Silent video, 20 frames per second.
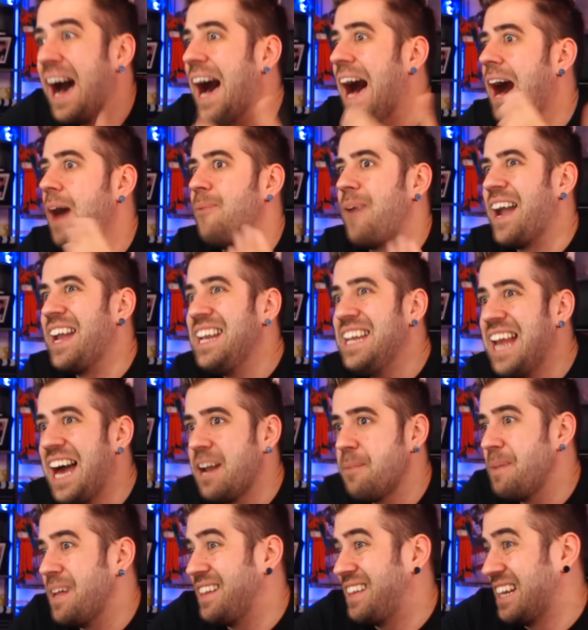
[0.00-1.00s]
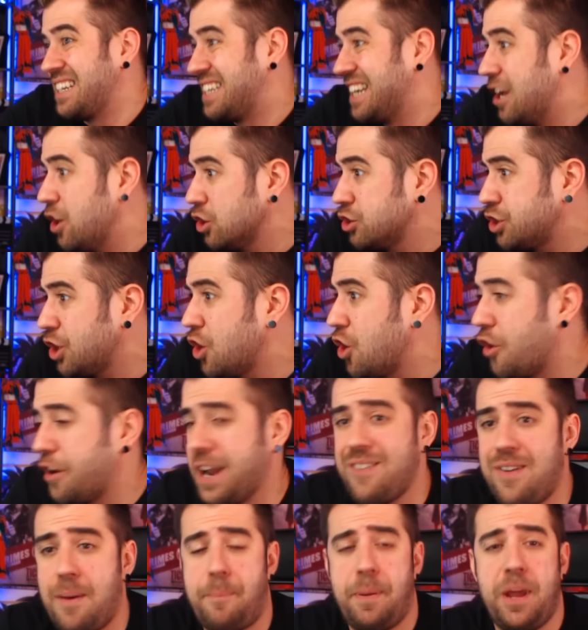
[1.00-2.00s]
a bailar mientras el otro lo
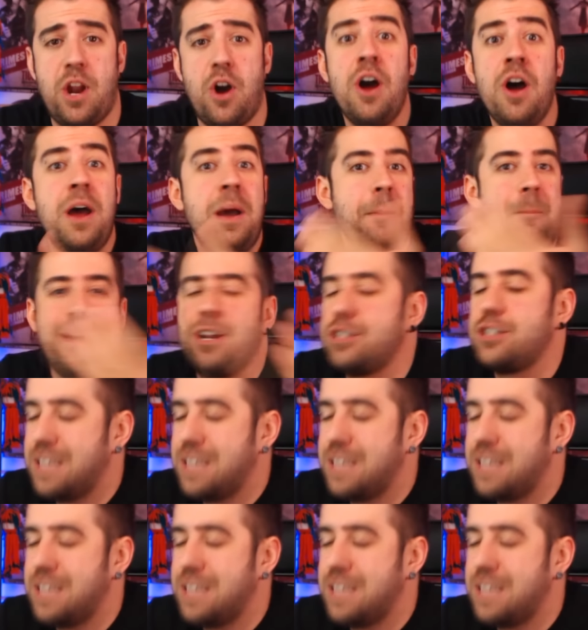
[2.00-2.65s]
graba. Pero, pero